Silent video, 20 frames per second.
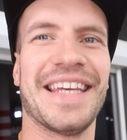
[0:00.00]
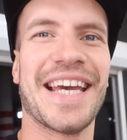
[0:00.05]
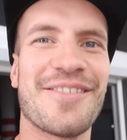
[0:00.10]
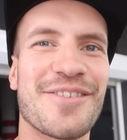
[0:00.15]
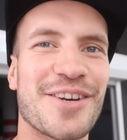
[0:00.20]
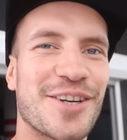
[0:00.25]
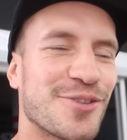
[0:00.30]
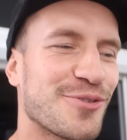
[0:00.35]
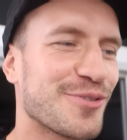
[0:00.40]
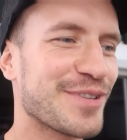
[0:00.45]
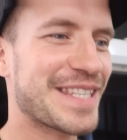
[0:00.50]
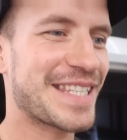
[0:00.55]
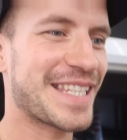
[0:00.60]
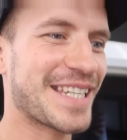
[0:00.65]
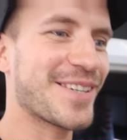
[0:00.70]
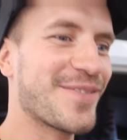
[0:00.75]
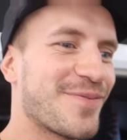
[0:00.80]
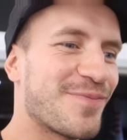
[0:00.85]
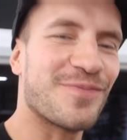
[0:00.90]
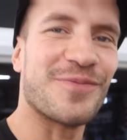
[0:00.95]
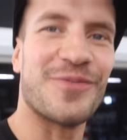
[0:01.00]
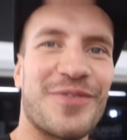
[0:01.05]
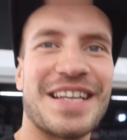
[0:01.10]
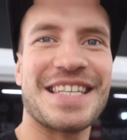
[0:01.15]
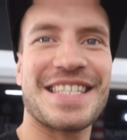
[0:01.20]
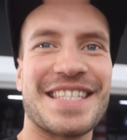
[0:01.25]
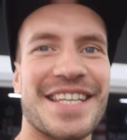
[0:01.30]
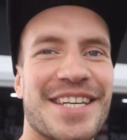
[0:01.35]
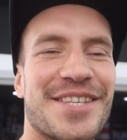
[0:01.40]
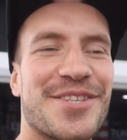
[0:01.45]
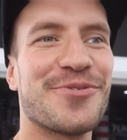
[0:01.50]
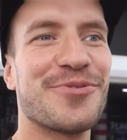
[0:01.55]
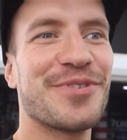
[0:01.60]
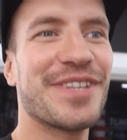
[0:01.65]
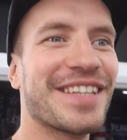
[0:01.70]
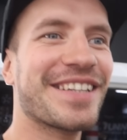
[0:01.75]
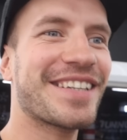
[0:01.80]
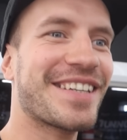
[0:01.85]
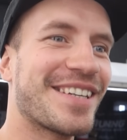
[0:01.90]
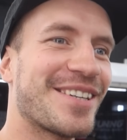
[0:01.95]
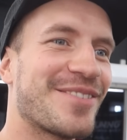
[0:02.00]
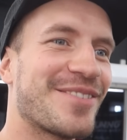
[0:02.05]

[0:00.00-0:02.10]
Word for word: Я вернулся в ST Tuning